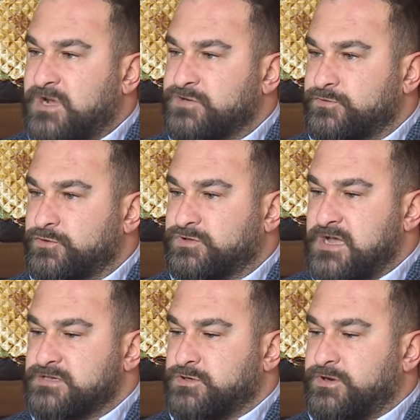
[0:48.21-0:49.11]

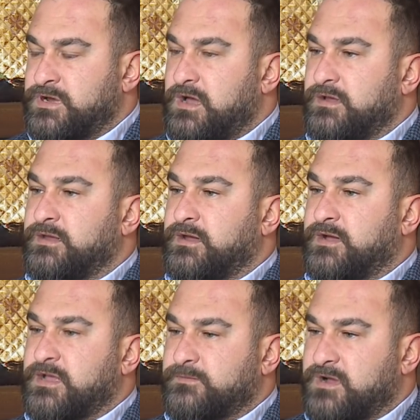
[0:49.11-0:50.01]
başvurduktan sonra e,
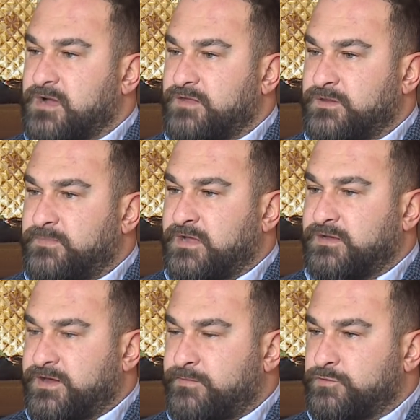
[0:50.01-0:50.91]
Adalet Bakanlığı'na
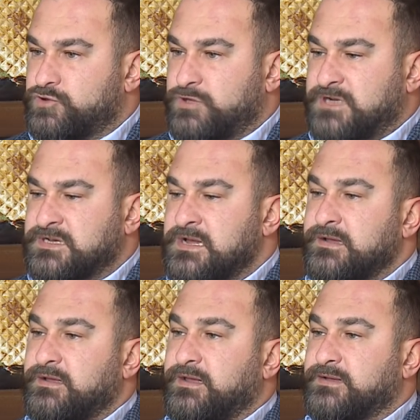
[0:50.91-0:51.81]
bağlı arabulucular
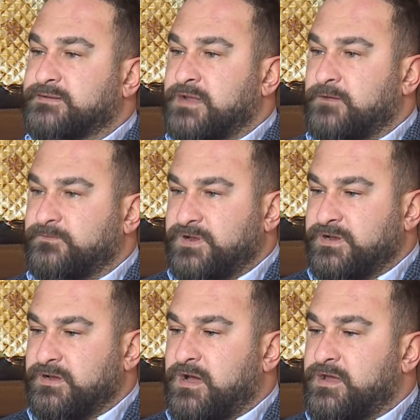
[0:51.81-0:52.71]
e,
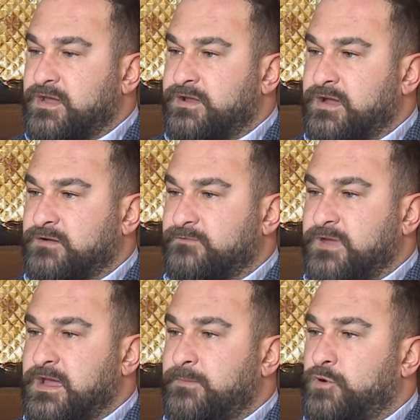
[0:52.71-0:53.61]
tarafları arayarak
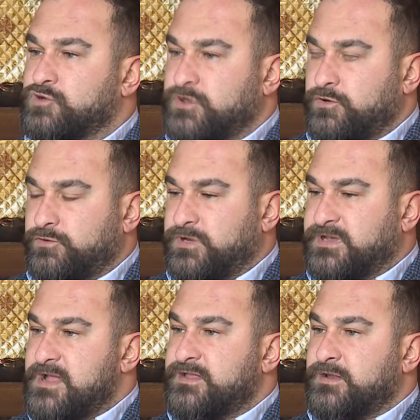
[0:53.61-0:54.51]
veya posta yoluyla
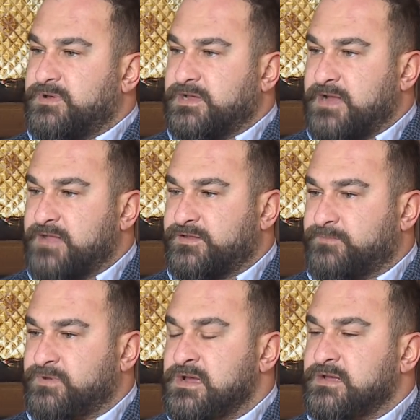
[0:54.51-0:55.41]
kendilerini
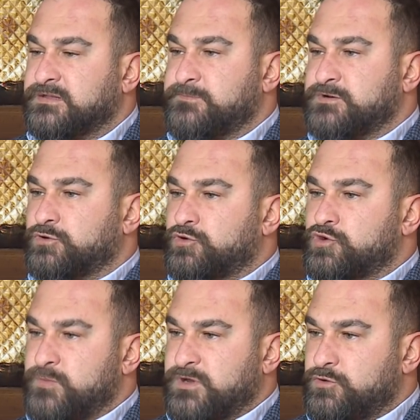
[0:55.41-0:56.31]
bilgilendirip tıpkı
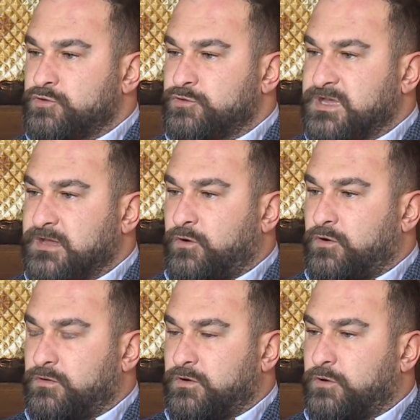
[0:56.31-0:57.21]
duruşma gününde
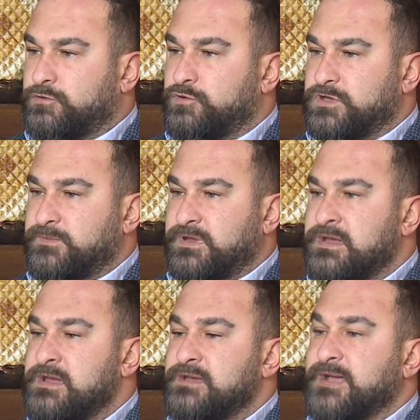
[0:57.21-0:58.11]
o, olduğu gibi
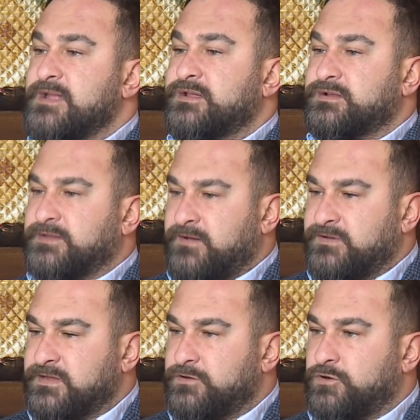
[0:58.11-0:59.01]
kendilerini
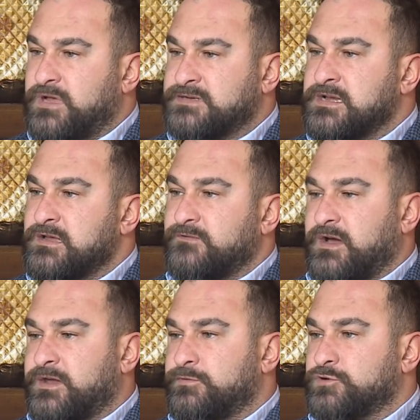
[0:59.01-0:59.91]
davet ediyorlar ve
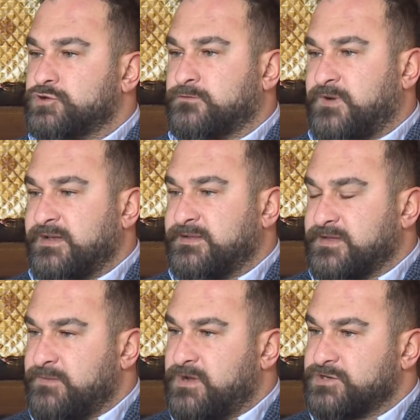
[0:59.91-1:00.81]
arabuluculuk
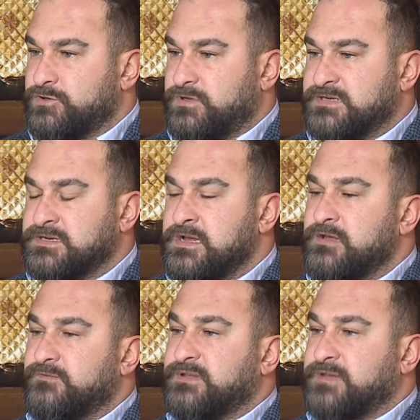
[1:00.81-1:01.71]
faaliyetine başlıyorlar
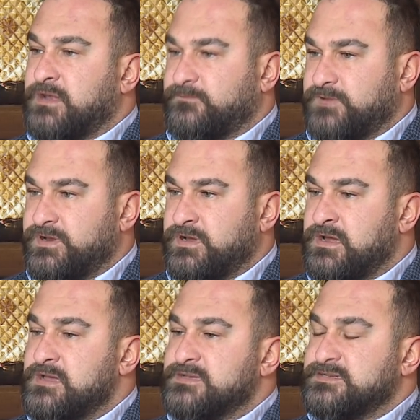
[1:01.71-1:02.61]
ve tarafları
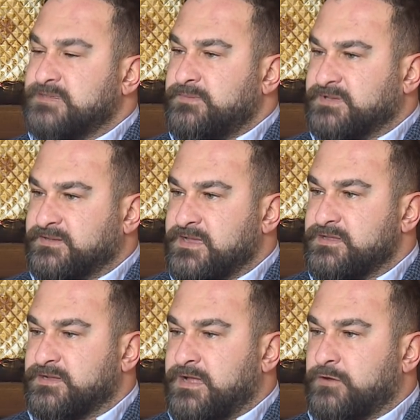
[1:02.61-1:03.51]
sistematik
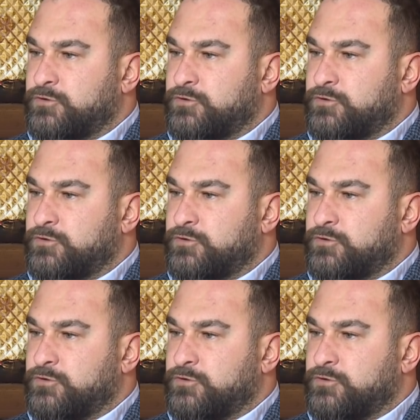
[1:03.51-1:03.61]
teknikler